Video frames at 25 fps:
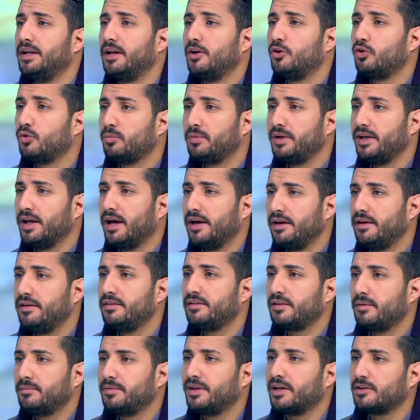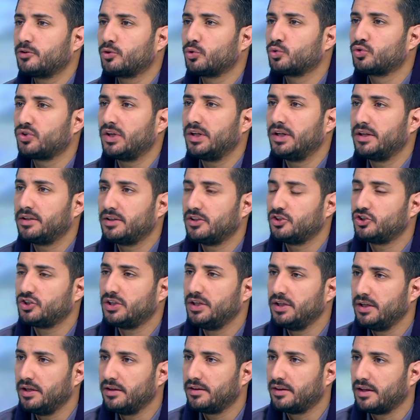لانه بالنهايه انت بدك توصل
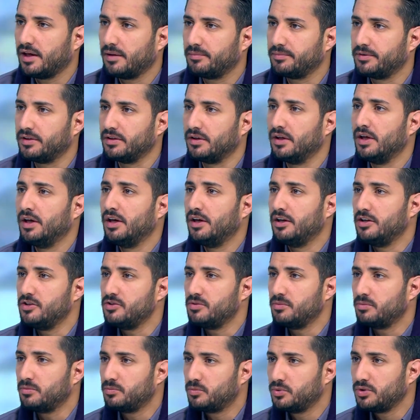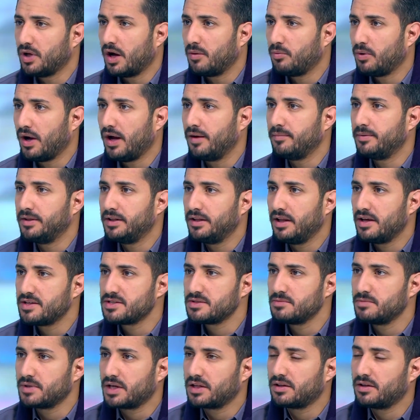لتشكيله ثابته ابو عابد
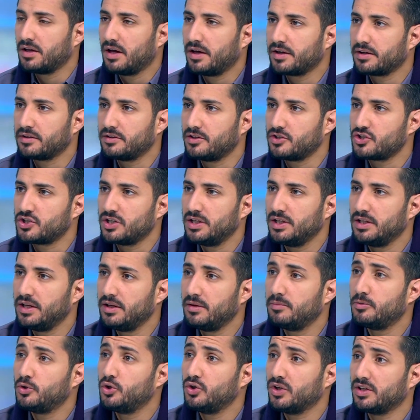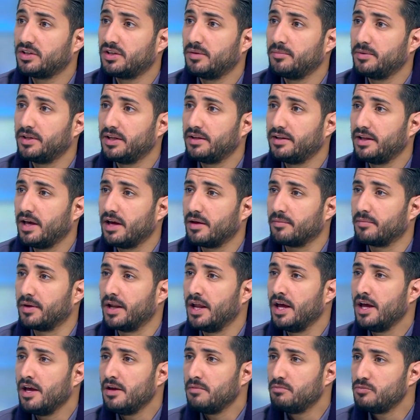لازم يختار التشكيله اللي بده يعتمدها دائما
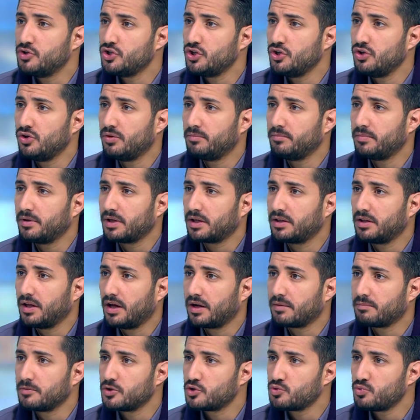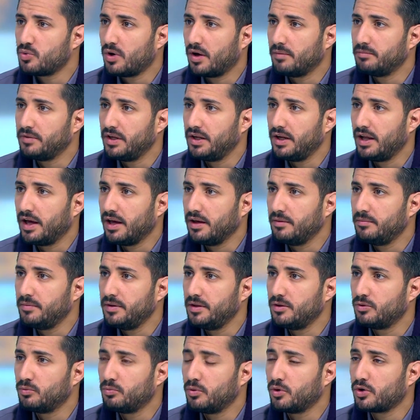مش اليوم بيختار مجموعه من
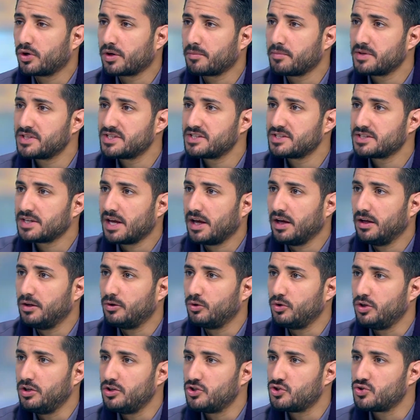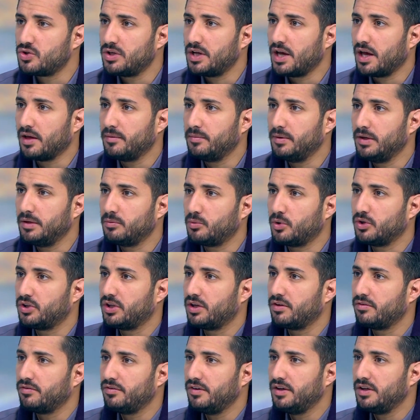اللاعبين وبكره بس يصح له يجوا اللاعبين
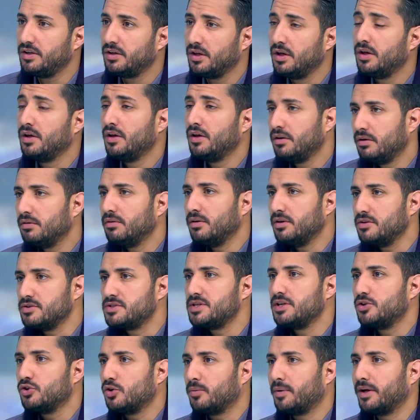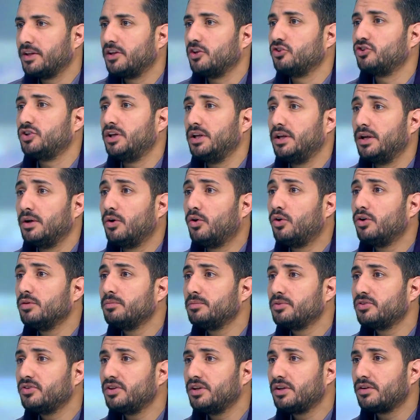المحترفين يزيدهم على التشكيله هون
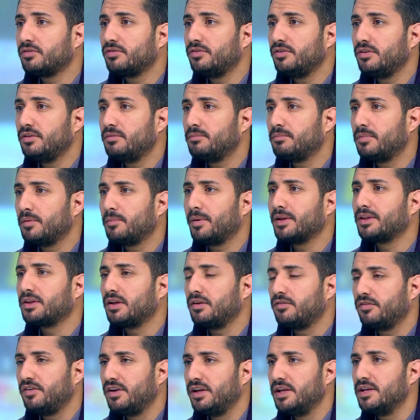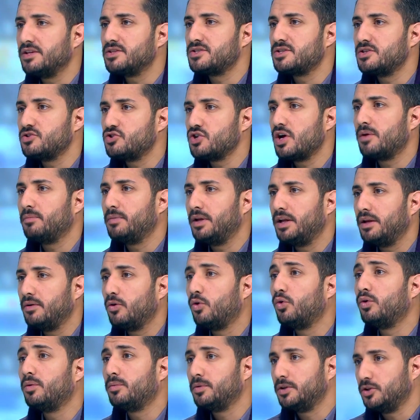نعم، بصير في نعم. ببطل نعم. في الانسجام اللي
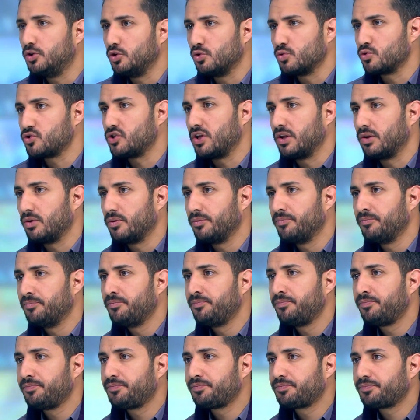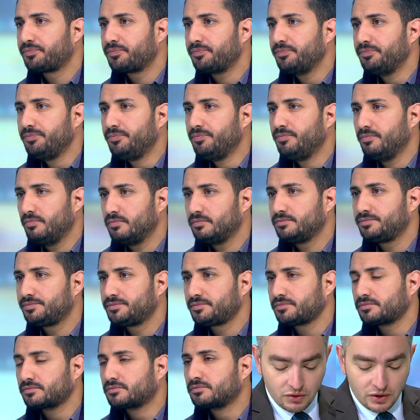هو بده يوصل له نعم يعني اكيد
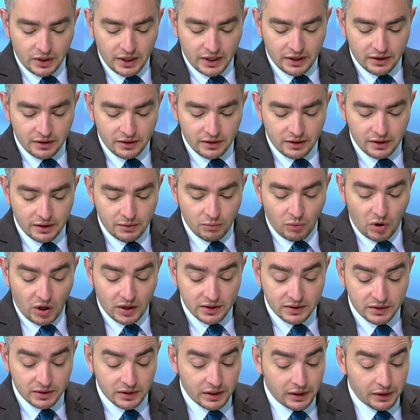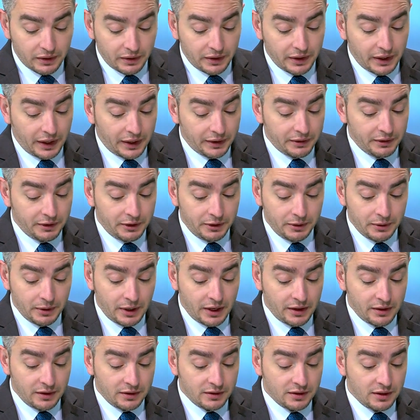بنتمنى كان المعسكر يعني
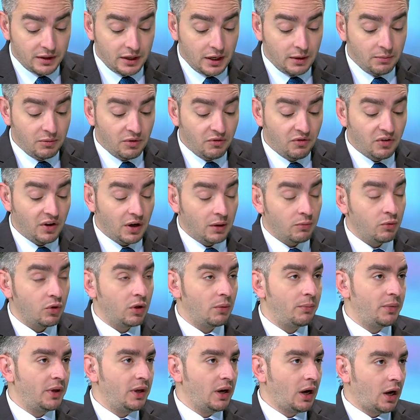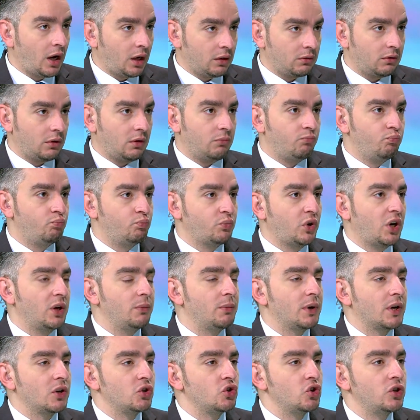هذا التدريبي في ابو ظبي اعطى
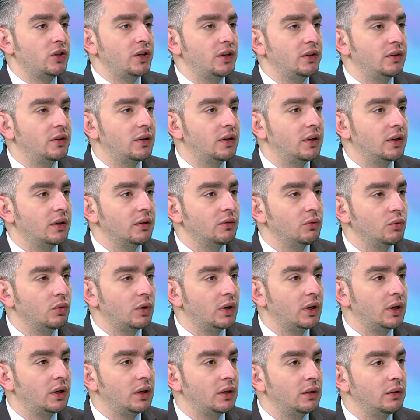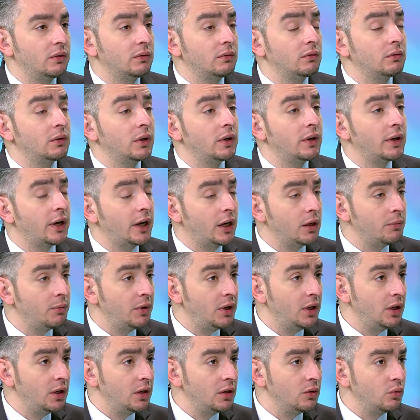خبره جديده أكيد.
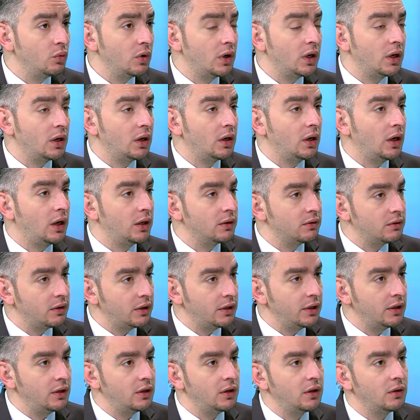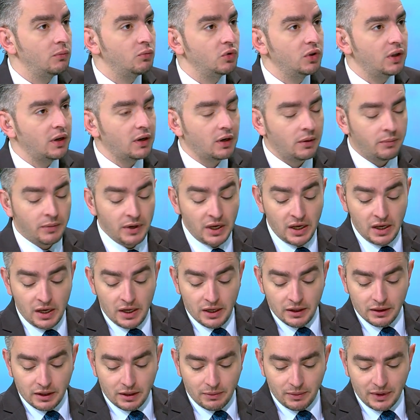وللاعبين وحتى للمدرب
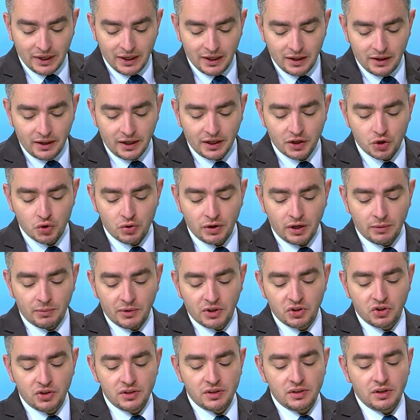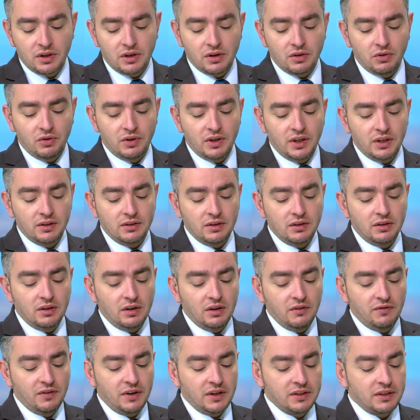أكيد. طيب خلينا نحكي شوي عن مانشستر يونايتد
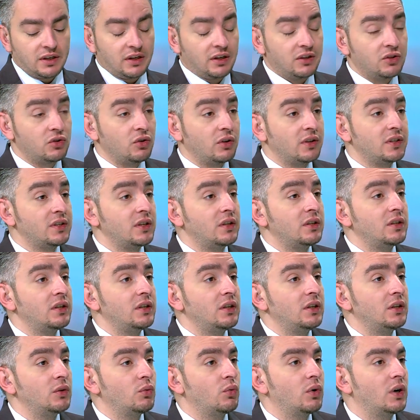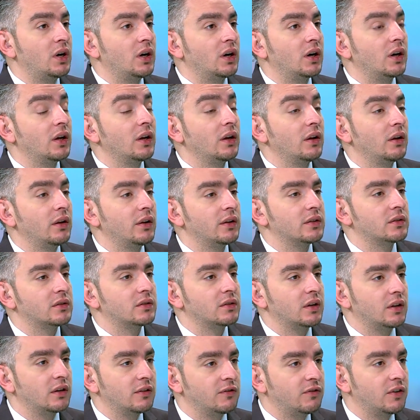اللي فاز على ستوك سيتي وقلص
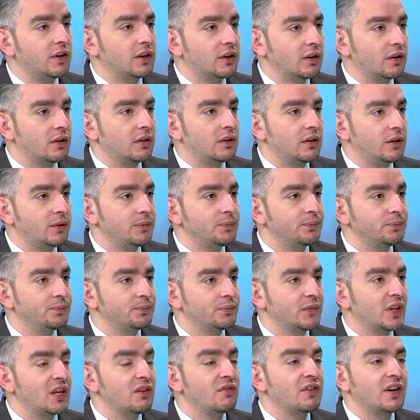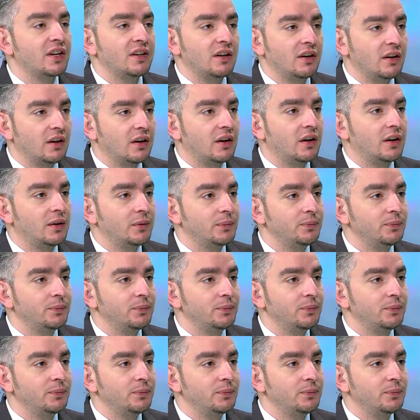الفارق كيف كان اللقاء؟